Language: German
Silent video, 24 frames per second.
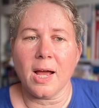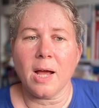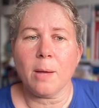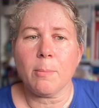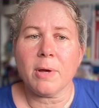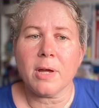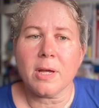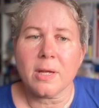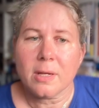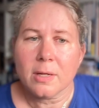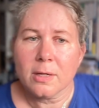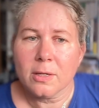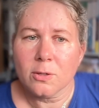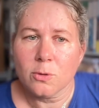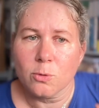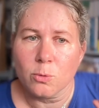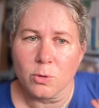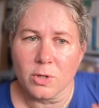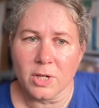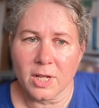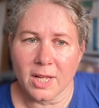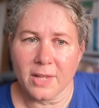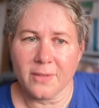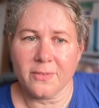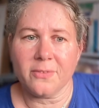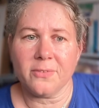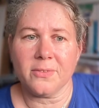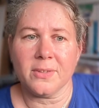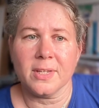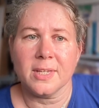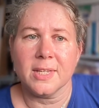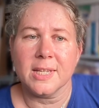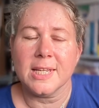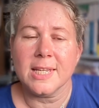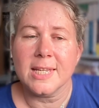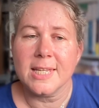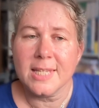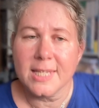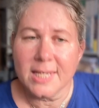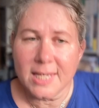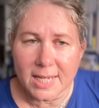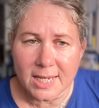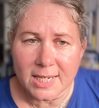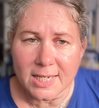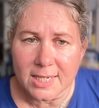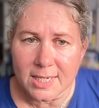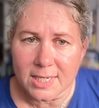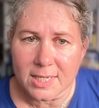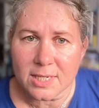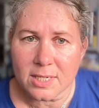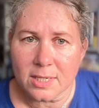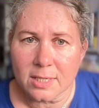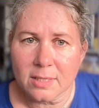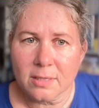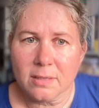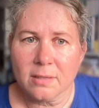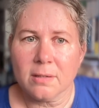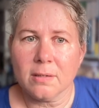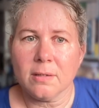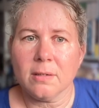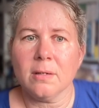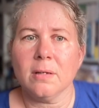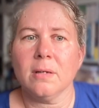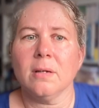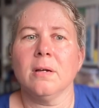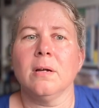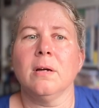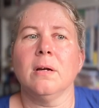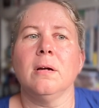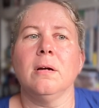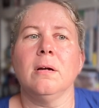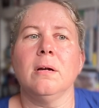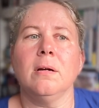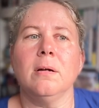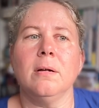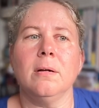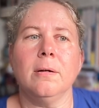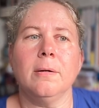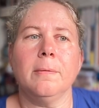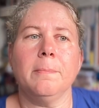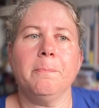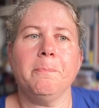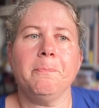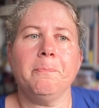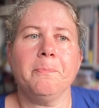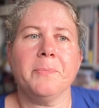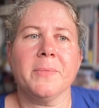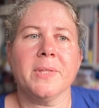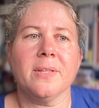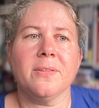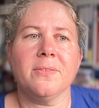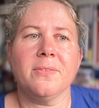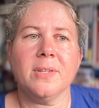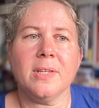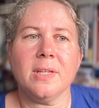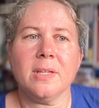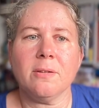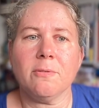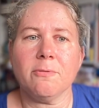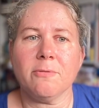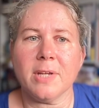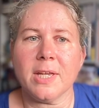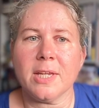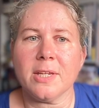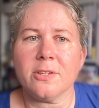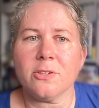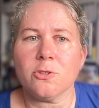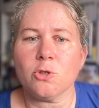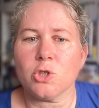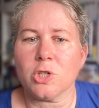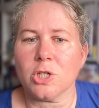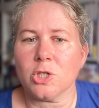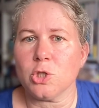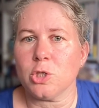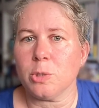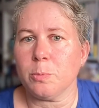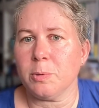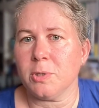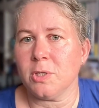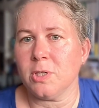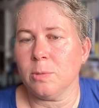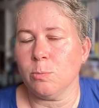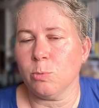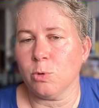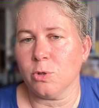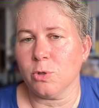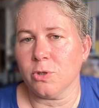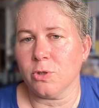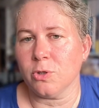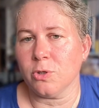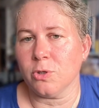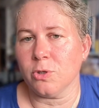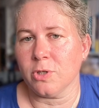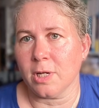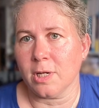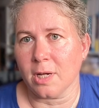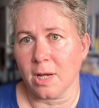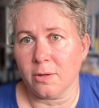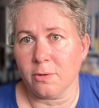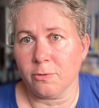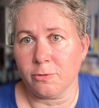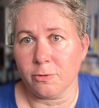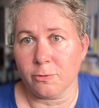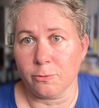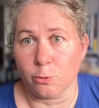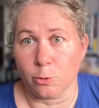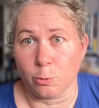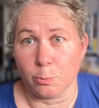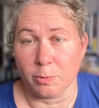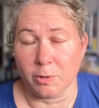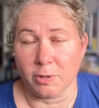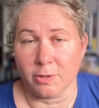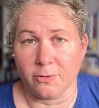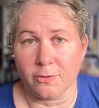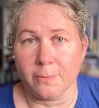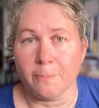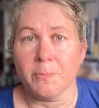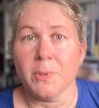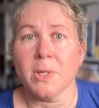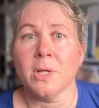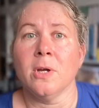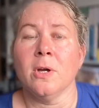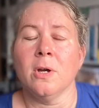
Aber du kannst nicht ähm, sehen, welches ChatGPT-Modell gerade verfügbar ist.